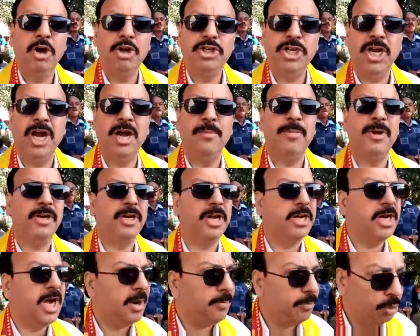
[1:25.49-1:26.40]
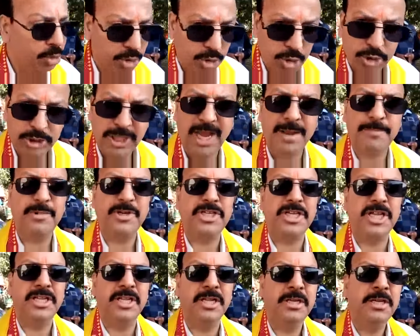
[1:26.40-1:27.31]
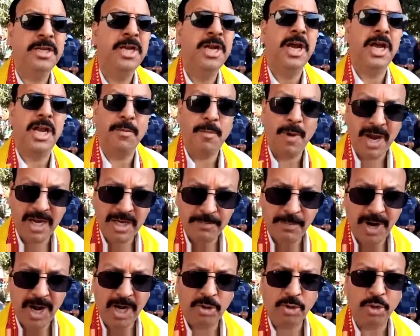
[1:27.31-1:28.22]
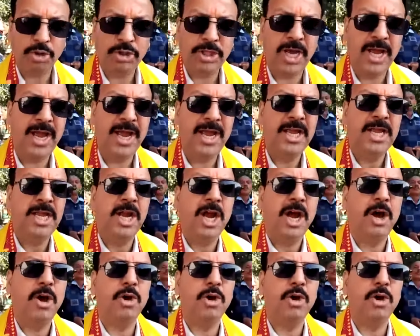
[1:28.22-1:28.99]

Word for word: और जहाँ पर गंगा पूजन होता है पिछले दिन रामायण पाठ होता है